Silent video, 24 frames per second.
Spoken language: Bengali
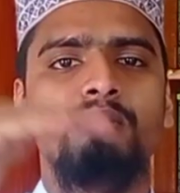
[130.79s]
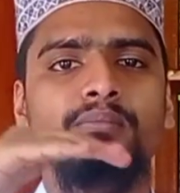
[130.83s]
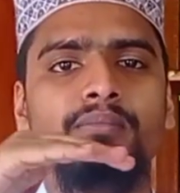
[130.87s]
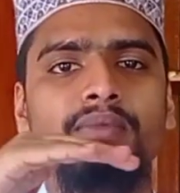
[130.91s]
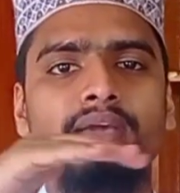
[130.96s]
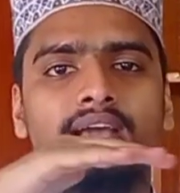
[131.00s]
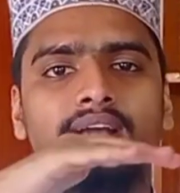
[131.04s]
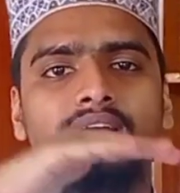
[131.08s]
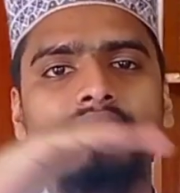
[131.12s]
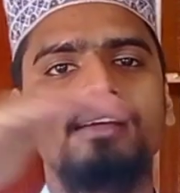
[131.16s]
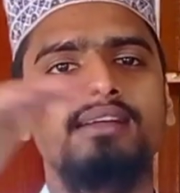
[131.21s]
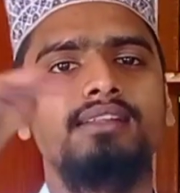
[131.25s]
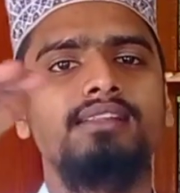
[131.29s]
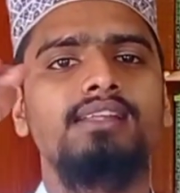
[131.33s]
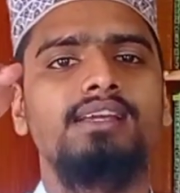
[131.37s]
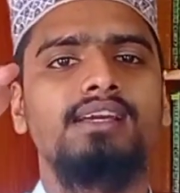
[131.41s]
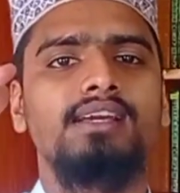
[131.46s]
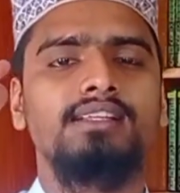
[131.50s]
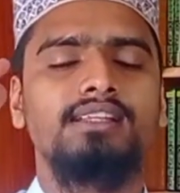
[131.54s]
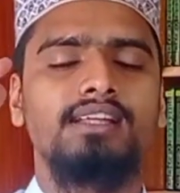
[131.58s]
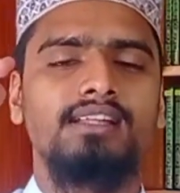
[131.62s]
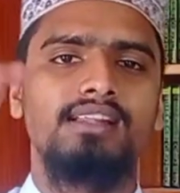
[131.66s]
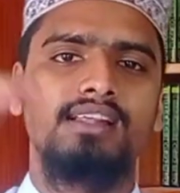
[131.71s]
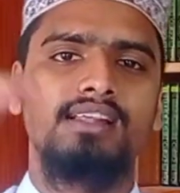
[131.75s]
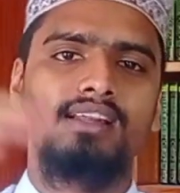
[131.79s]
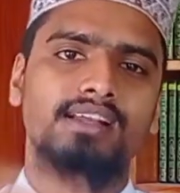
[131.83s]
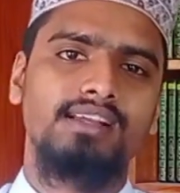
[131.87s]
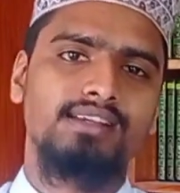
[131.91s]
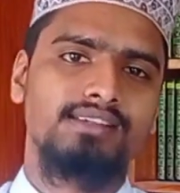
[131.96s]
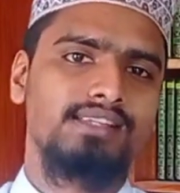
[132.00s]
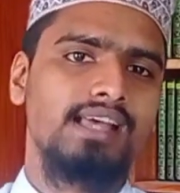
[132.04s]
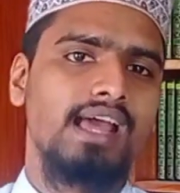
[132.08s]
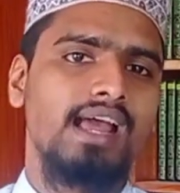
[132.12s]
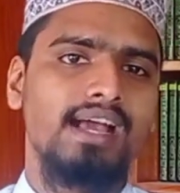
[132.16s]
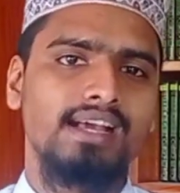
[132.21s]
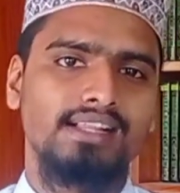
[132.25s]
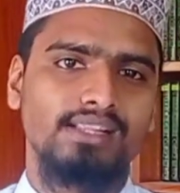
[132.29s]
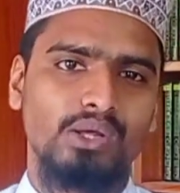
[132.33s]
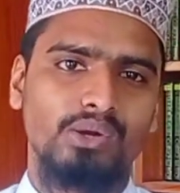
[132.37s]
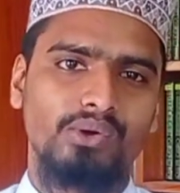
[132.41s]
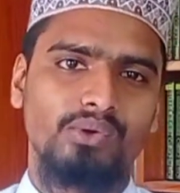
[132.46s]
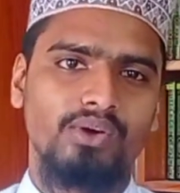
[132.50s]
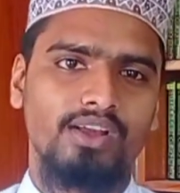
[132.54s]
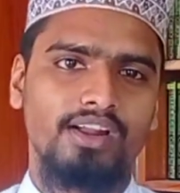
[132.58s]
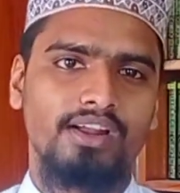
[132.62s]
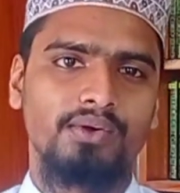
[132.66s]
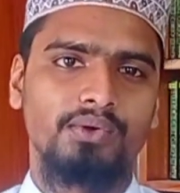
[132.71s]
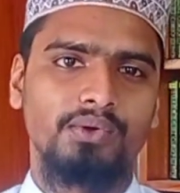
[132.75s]
মেঘ দিয়ে তাদেরকে ছায়াদান
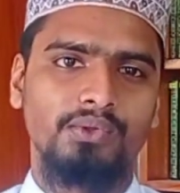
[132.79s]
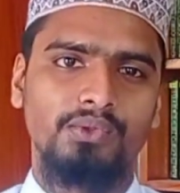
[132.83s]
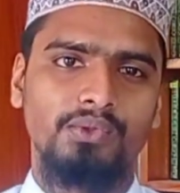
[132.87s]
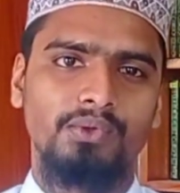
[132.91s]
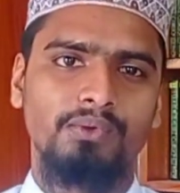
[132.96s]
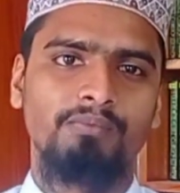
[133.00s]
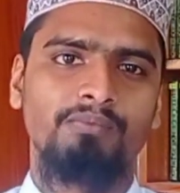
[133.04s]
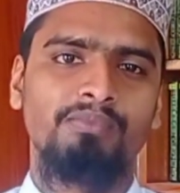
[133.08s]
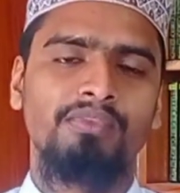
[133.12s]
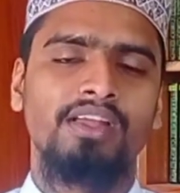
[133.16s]
করা হতো